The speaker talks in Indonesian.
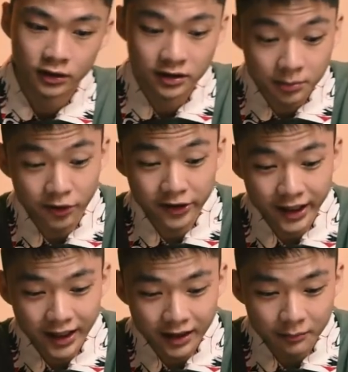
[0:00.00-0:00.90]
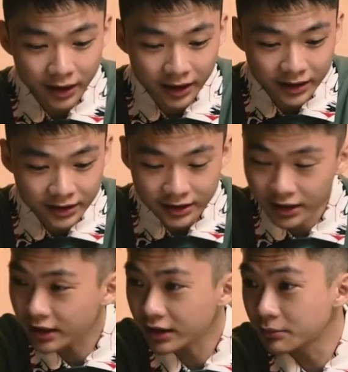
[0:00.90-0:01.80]
semoga agak baterainya
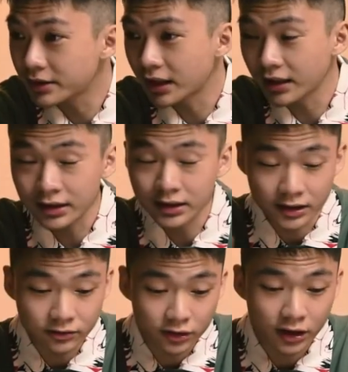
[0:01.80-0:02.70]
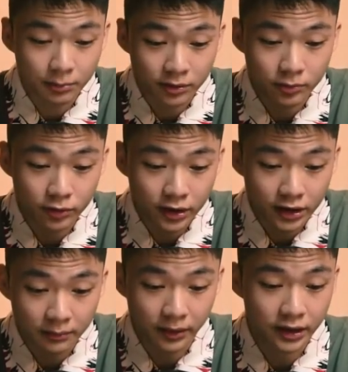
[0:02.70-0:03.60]
dan kita bisa tes langsung di laptop gue
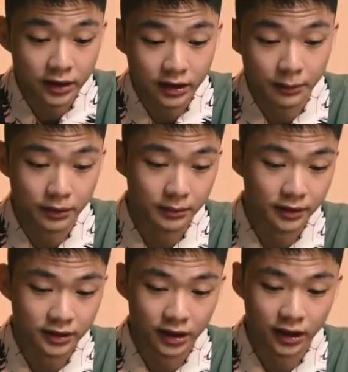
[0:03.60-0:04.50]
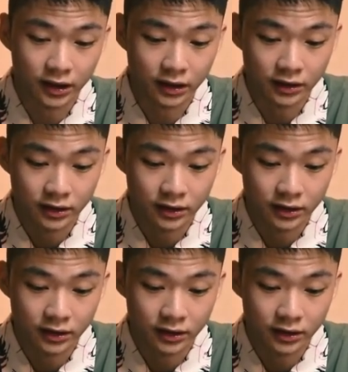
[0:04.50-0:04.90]
kita main game-game yang sederhana